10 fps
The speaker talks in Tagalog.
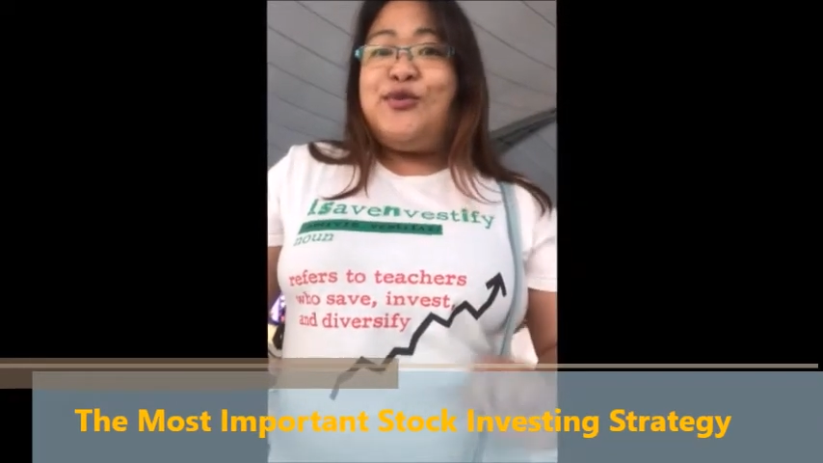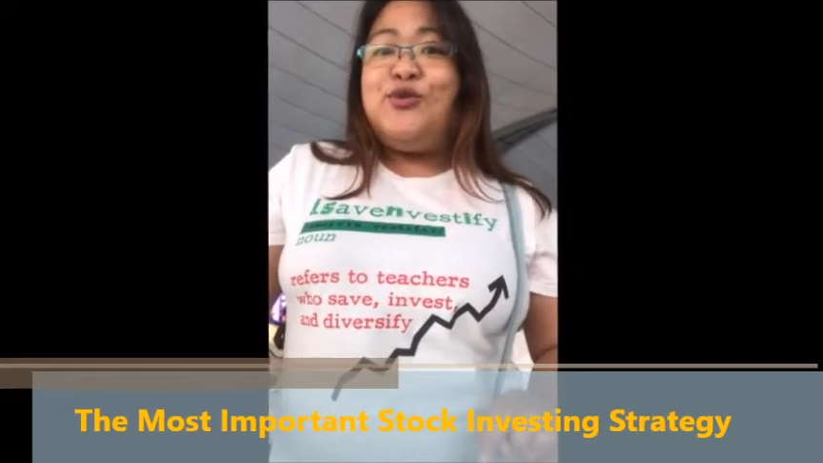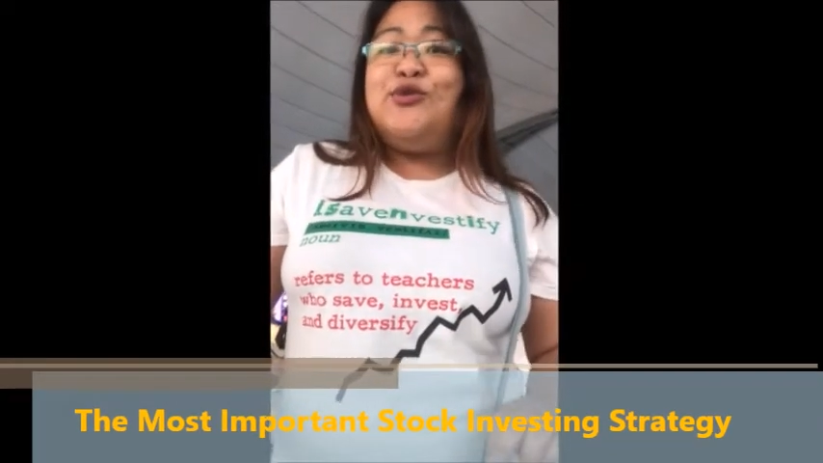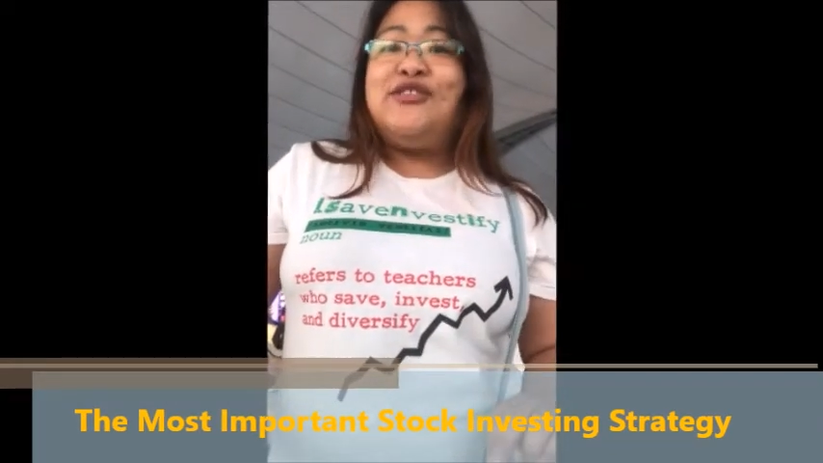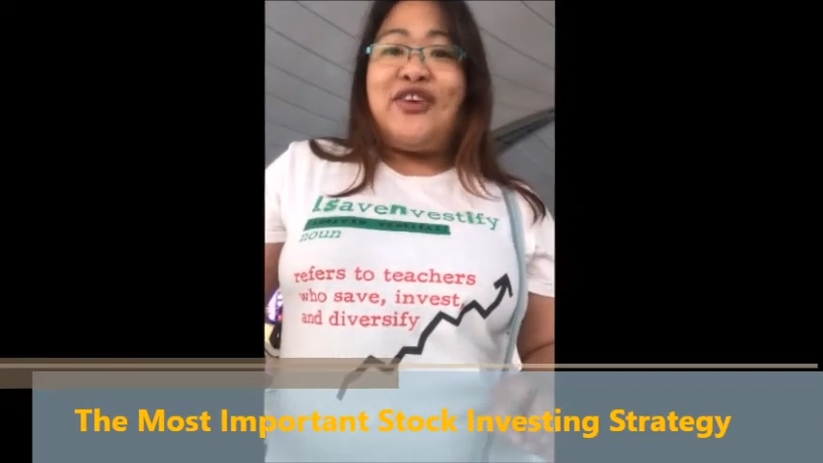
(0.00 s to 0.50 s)

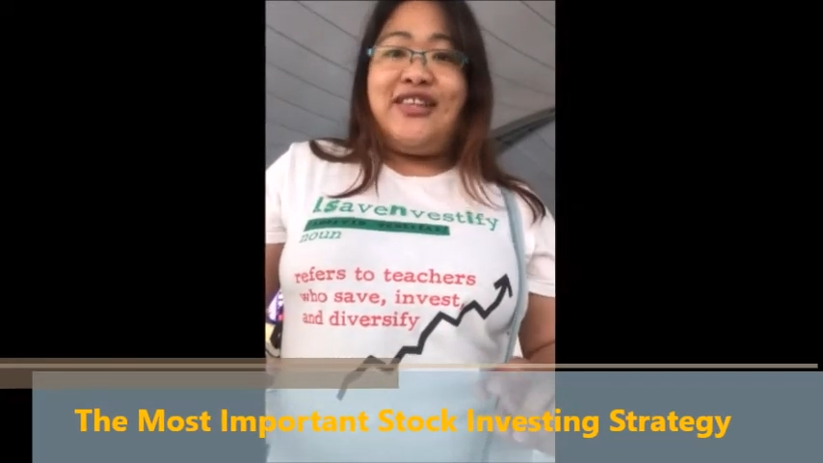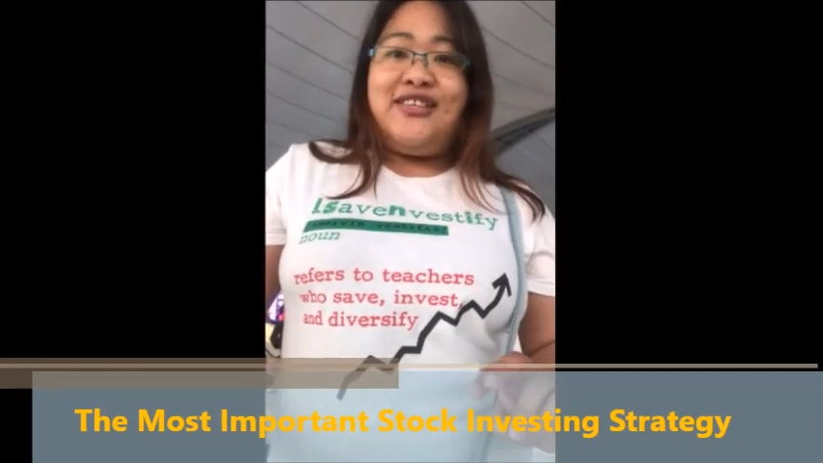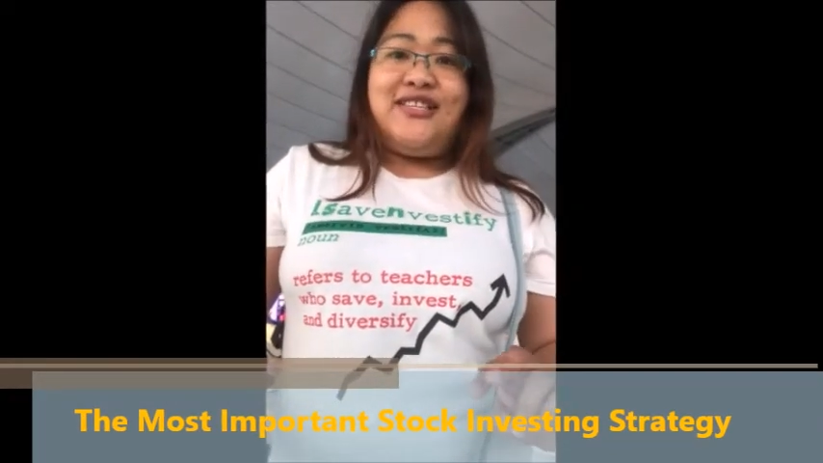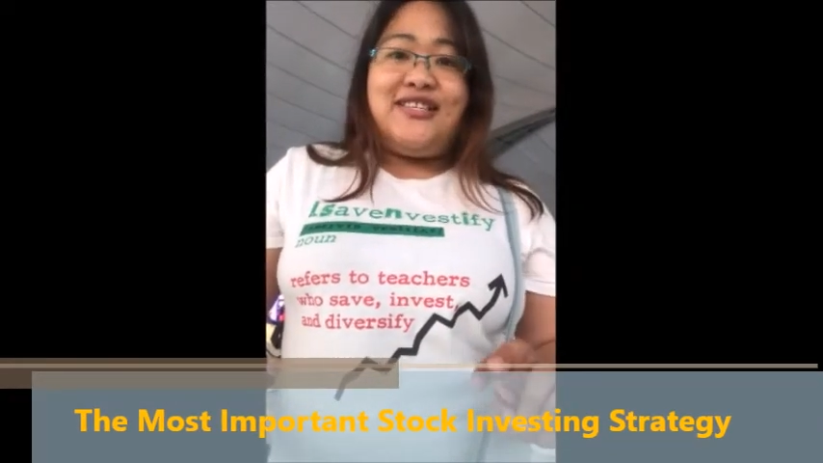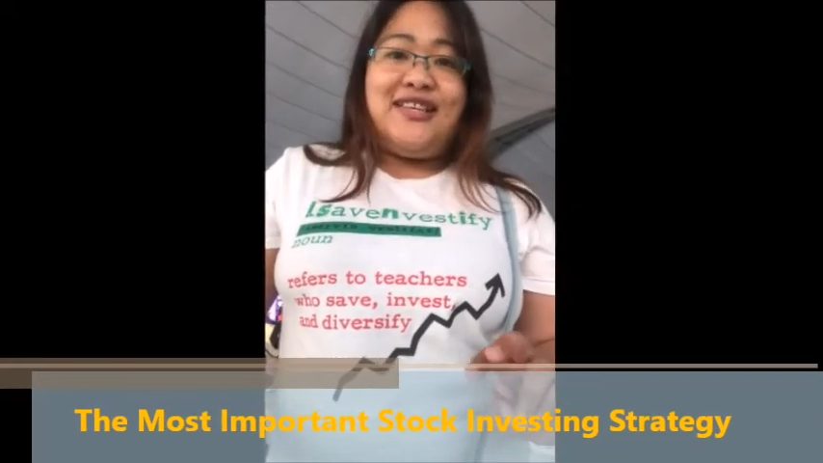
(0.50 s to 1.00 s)
two
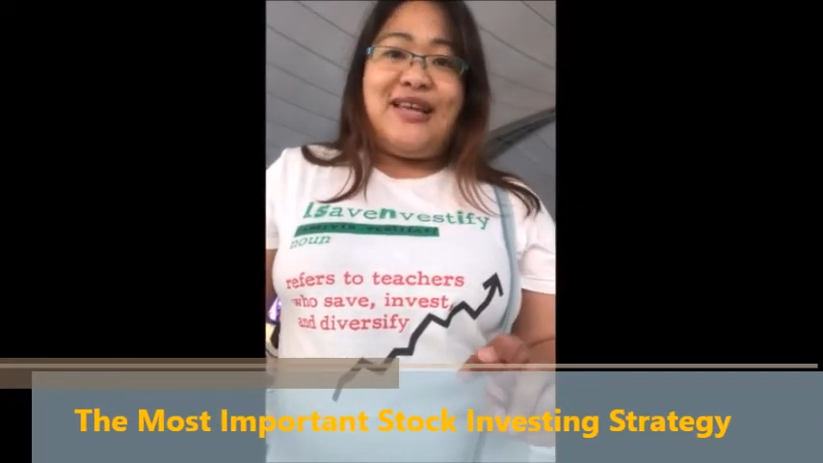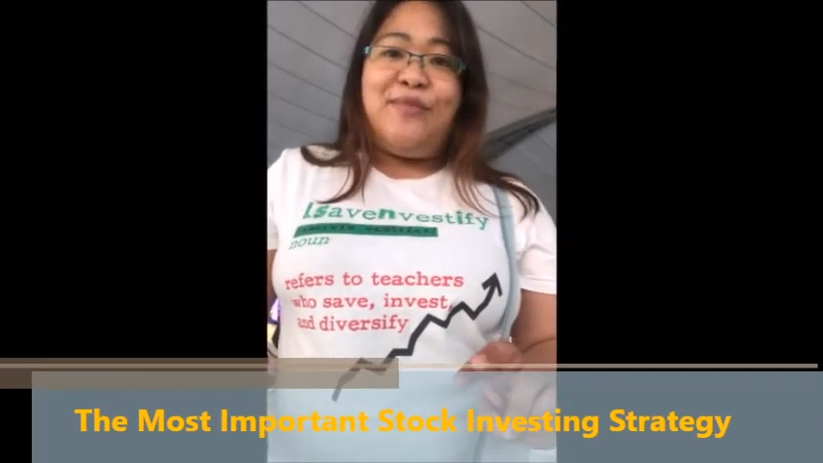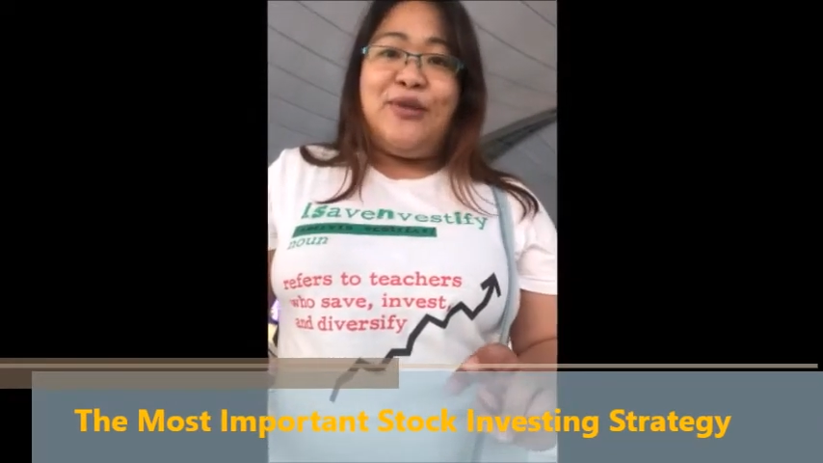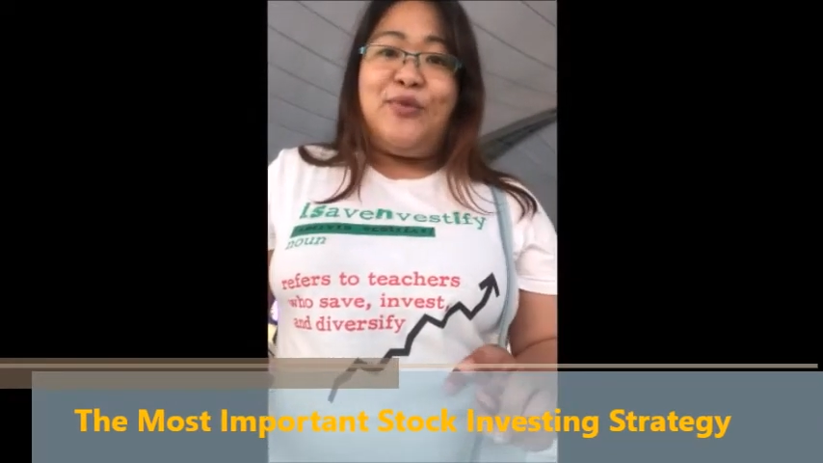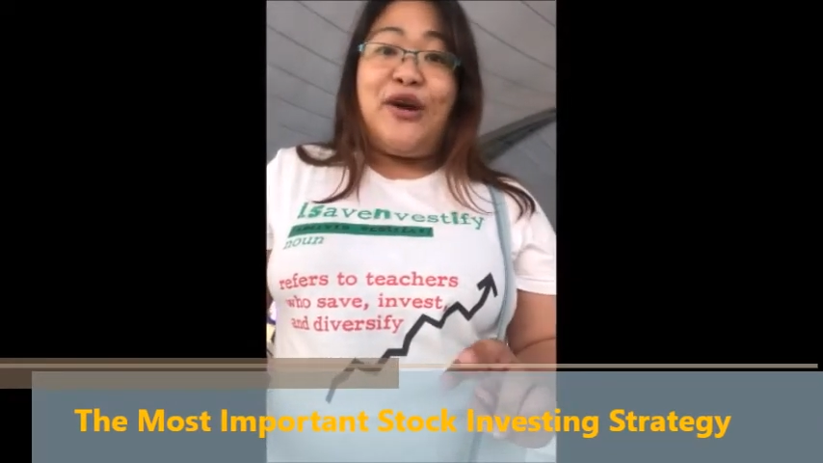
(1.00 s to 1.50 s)
strategies na
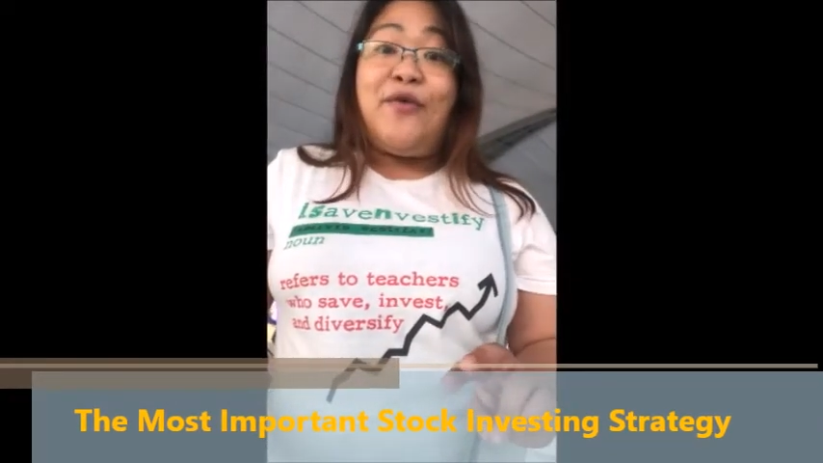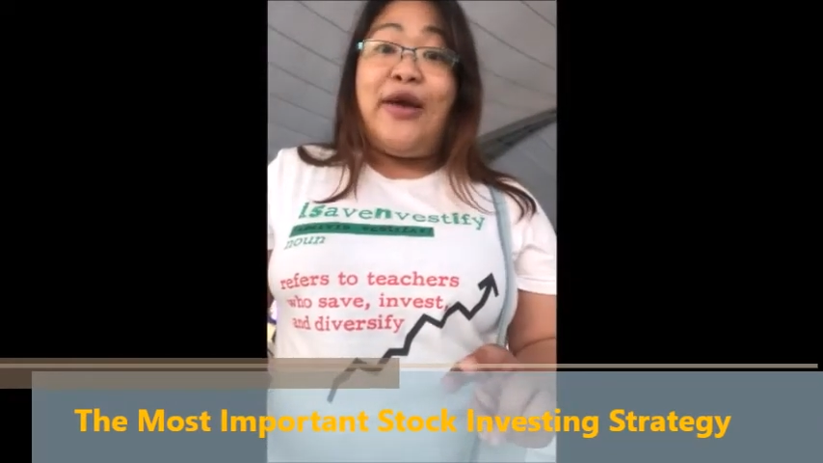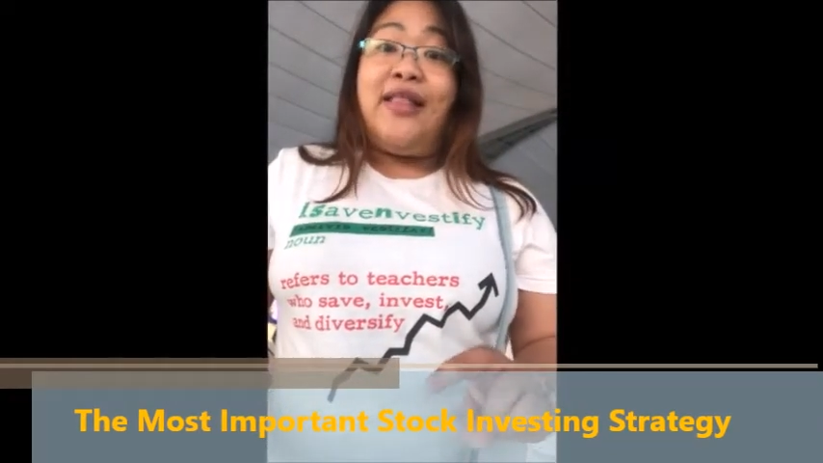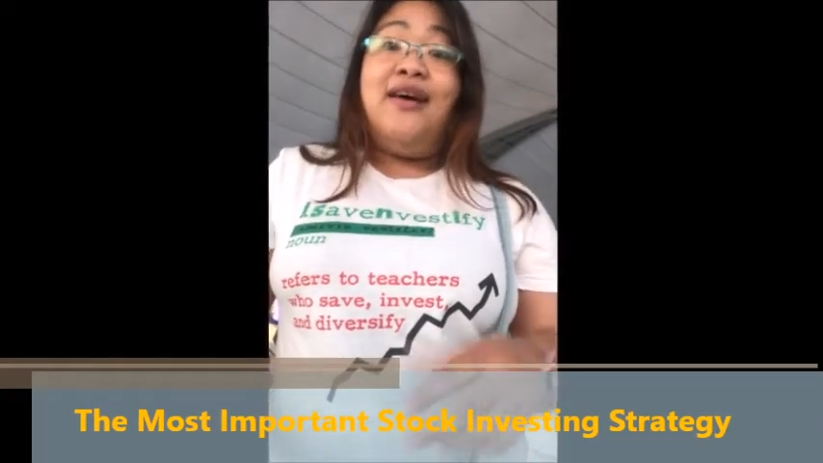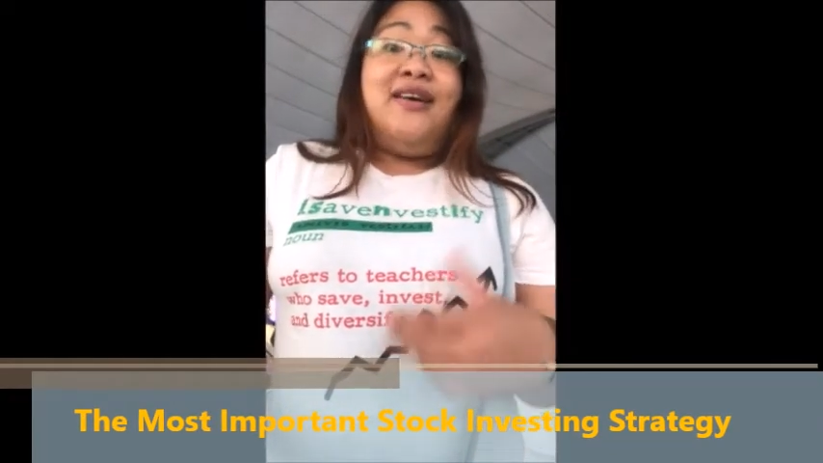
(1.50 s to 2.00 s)
dapat mong
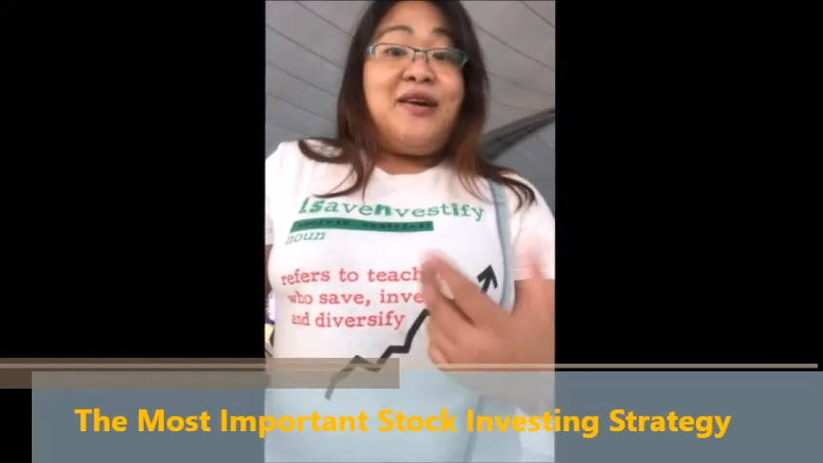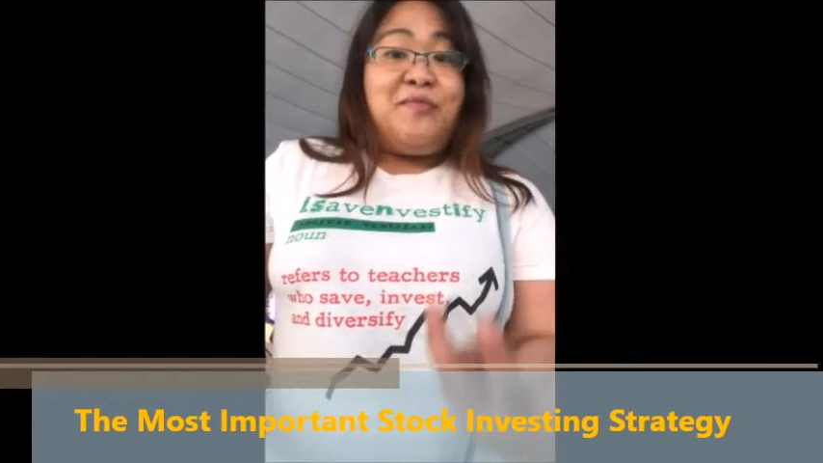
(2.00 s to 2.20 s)
gawin